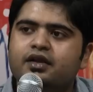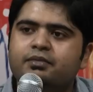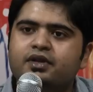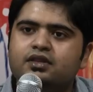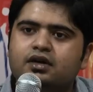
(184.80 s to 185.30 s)
நிறைய
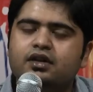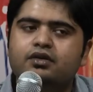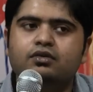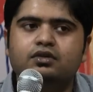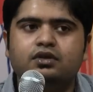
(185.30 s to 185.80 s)
பேர் தட்டி
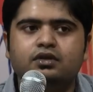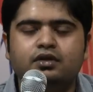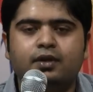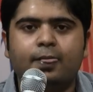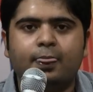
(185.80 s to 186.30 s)
கொடுத்து
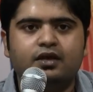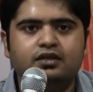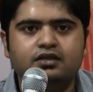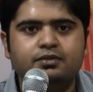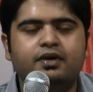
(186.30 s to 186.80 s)

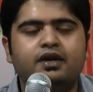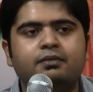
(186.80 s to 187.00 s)
அதை இது பண்ண